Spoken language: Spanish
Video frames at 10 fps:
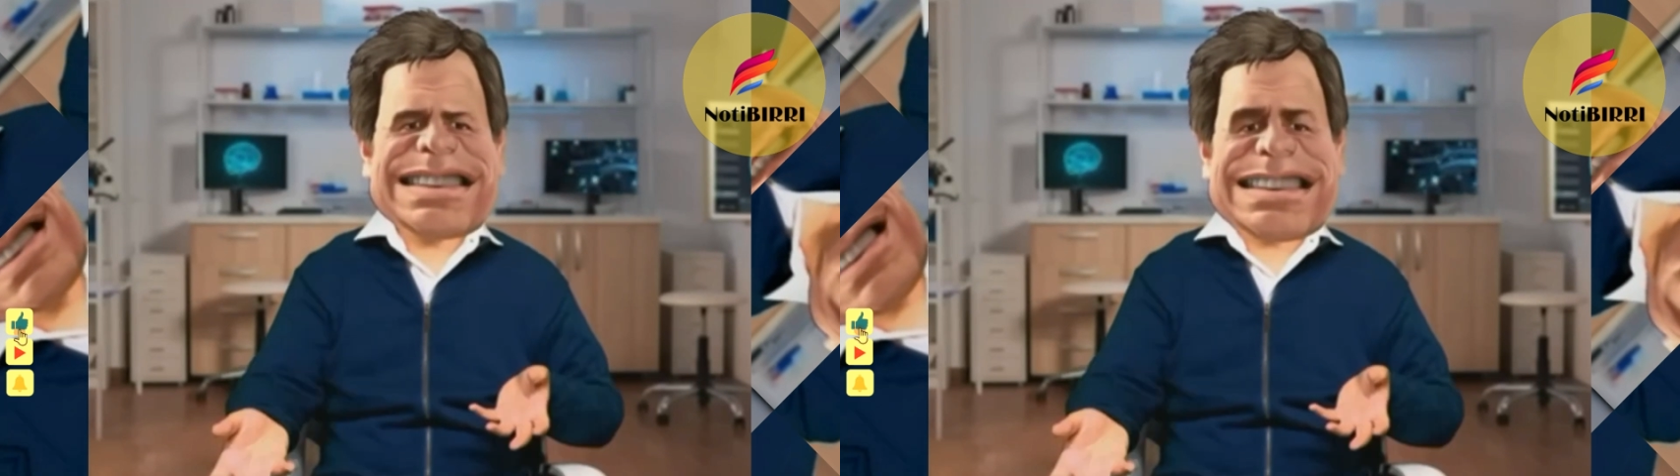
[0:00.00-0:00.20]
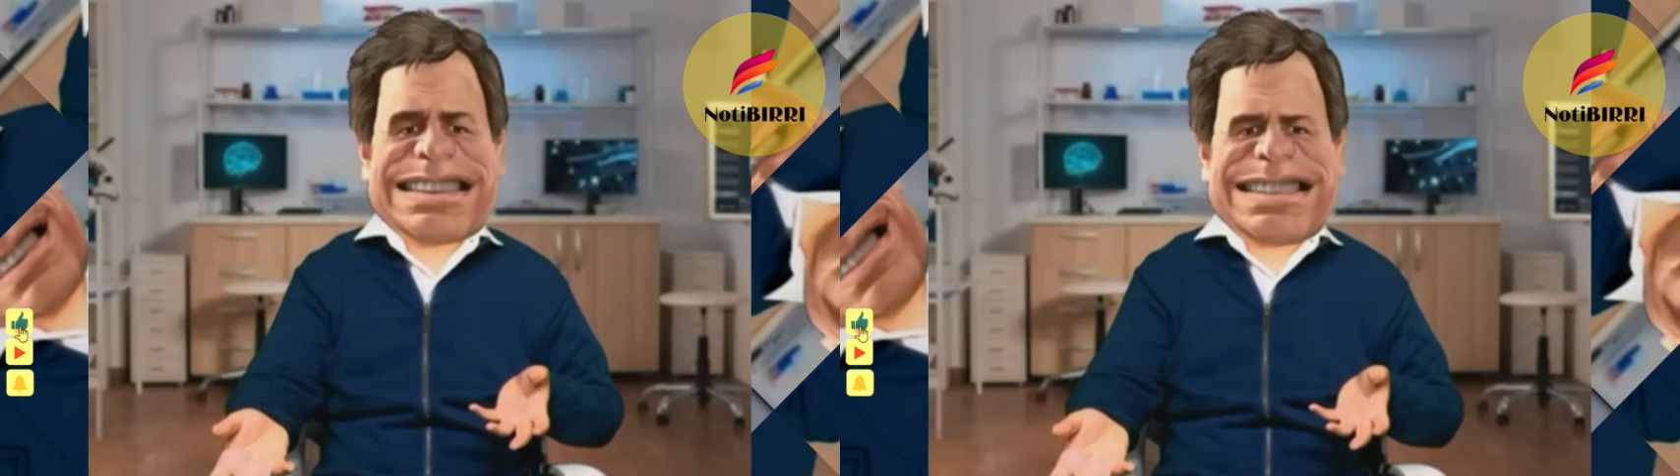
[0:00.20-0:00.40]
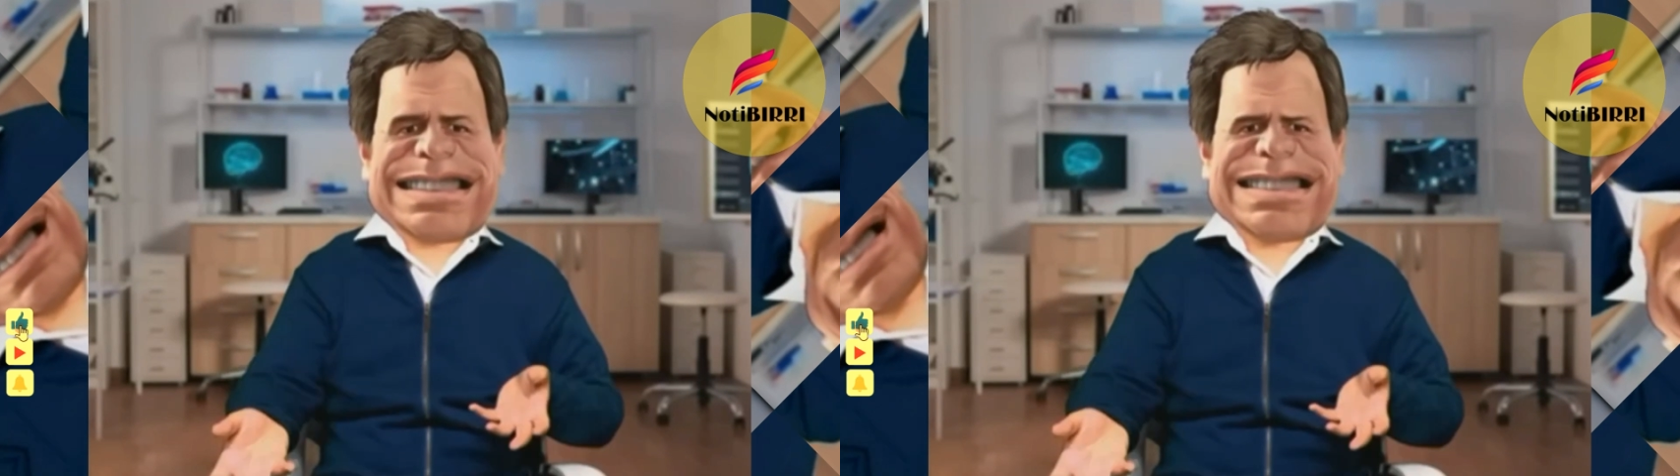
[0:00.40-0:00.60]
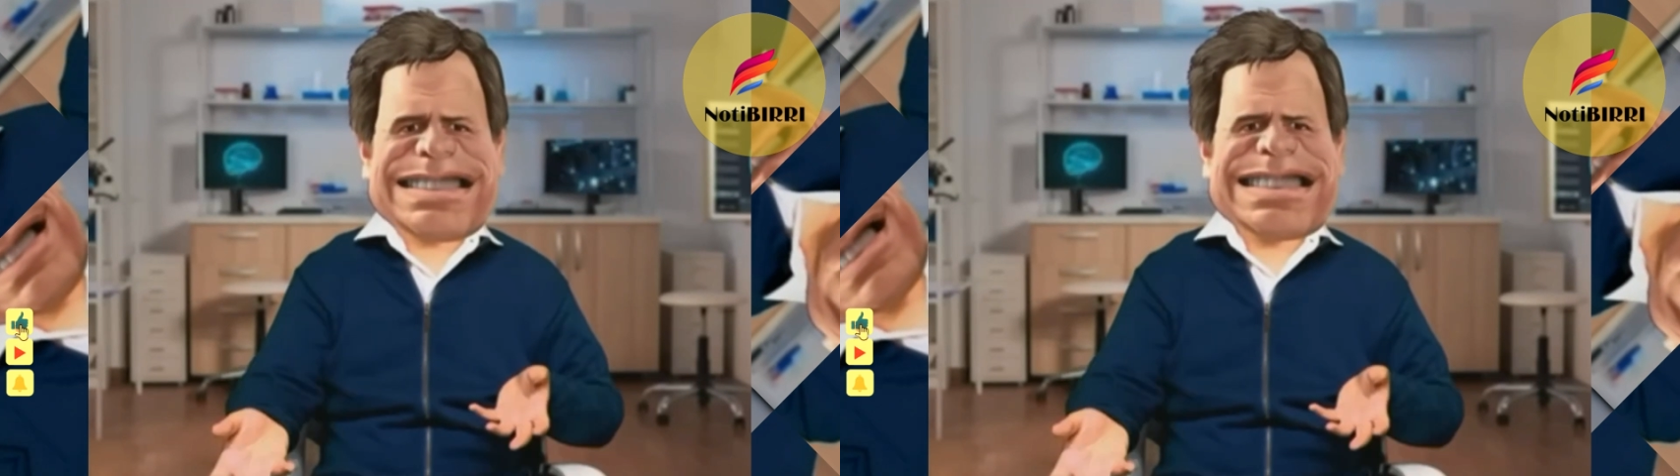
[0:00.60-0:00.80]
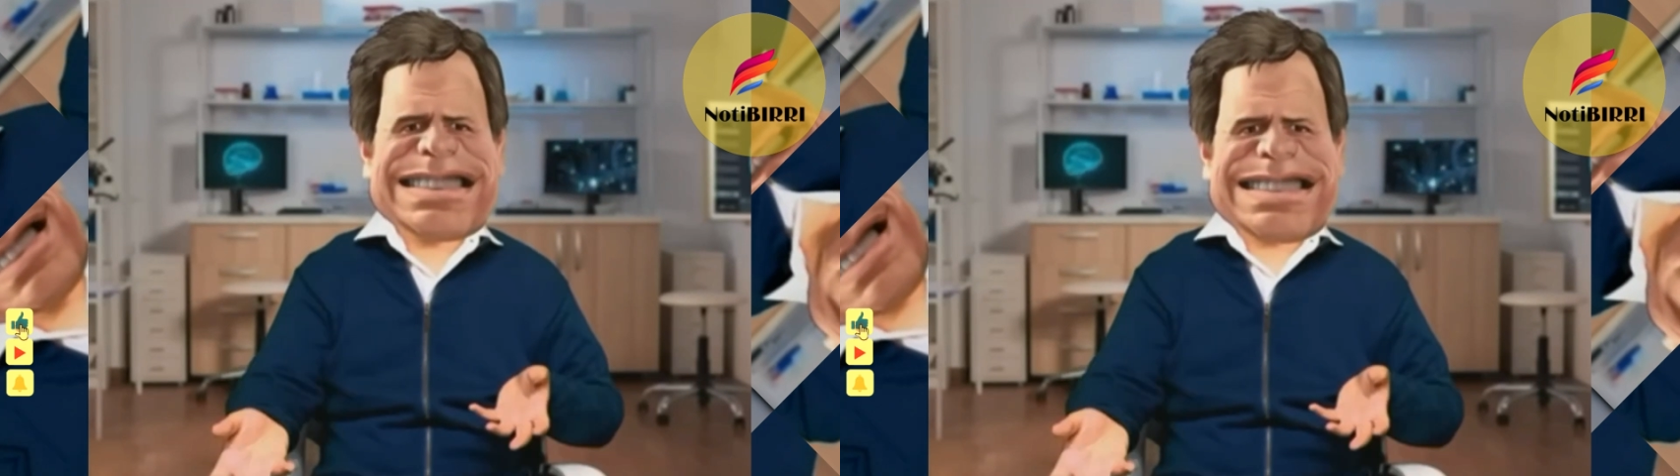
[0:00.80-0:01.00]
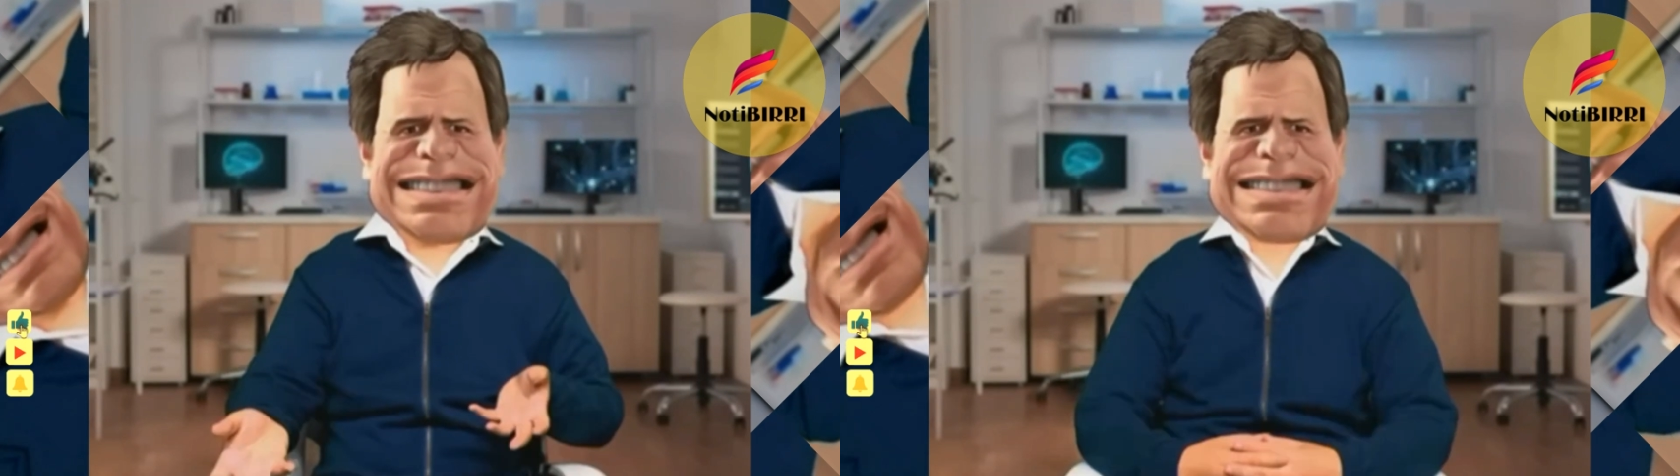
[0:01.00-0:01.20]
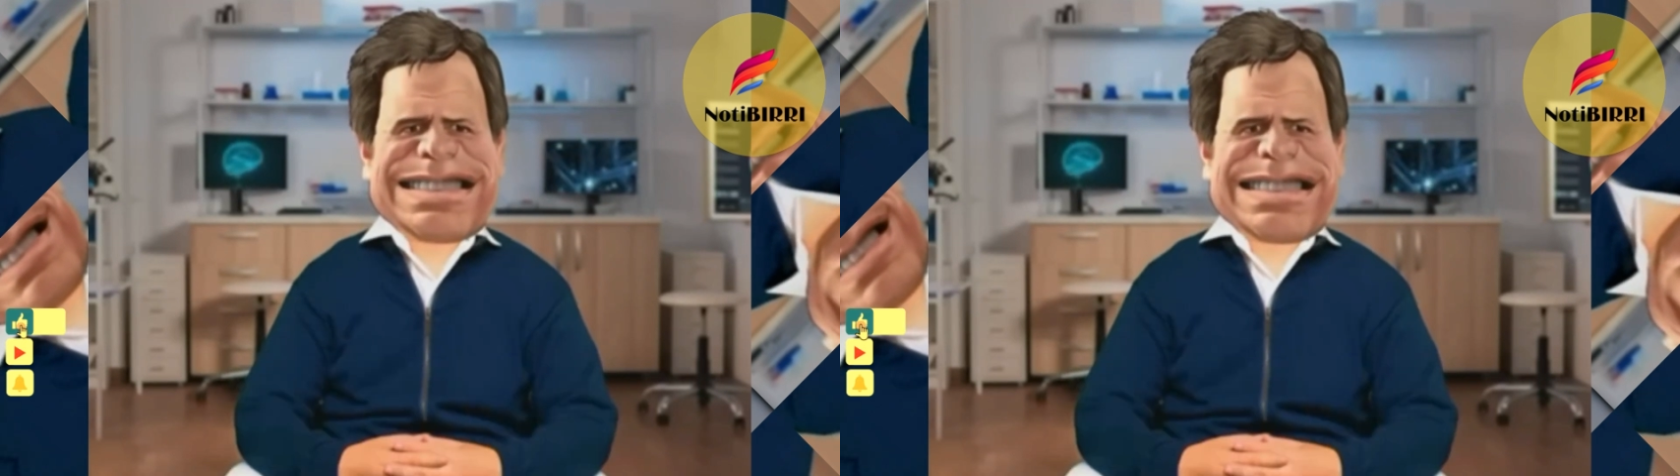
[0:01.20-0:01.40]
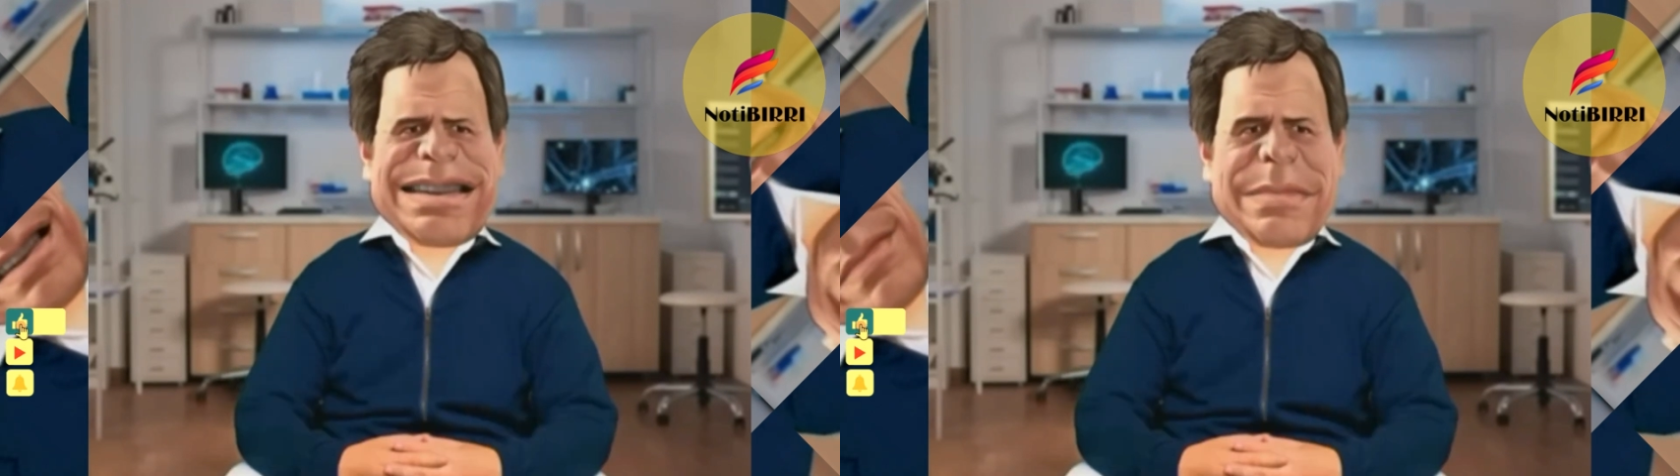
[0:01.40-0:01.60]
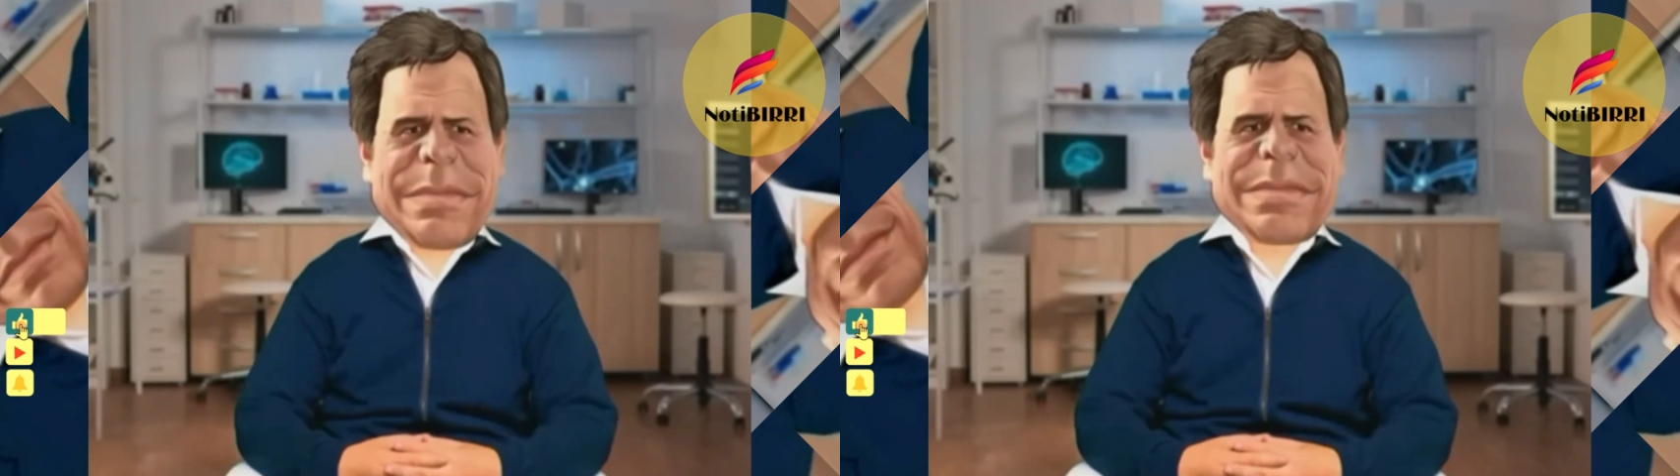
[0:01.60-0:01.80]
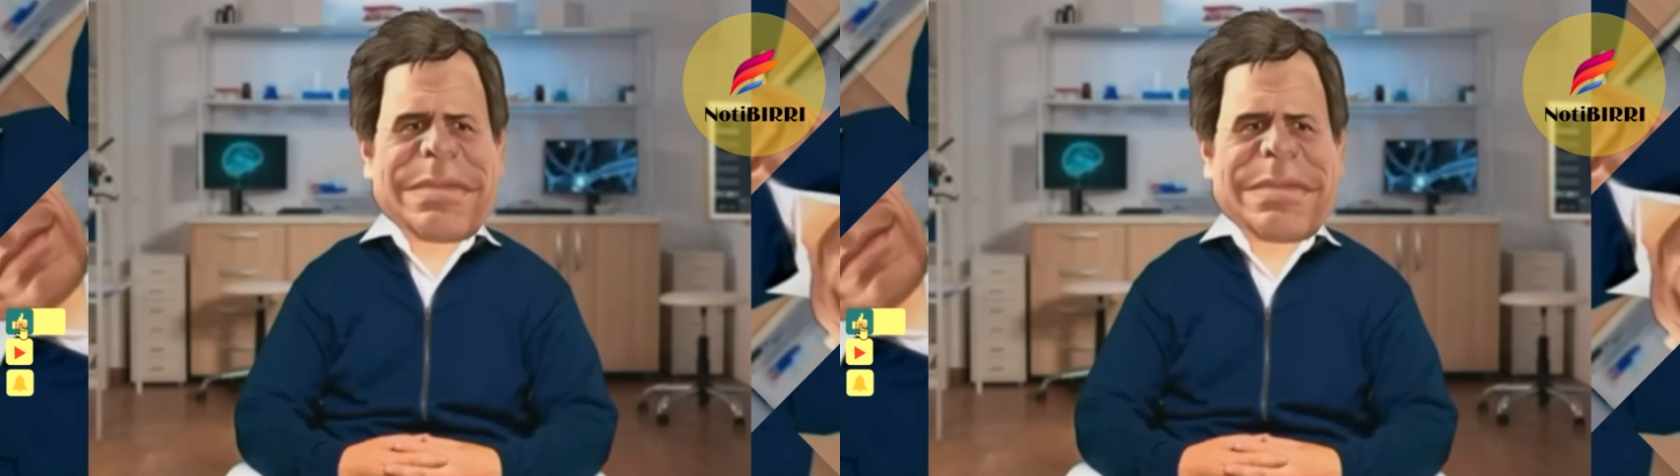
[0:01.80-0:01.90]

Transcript: ¿Cómo estás, Facundo?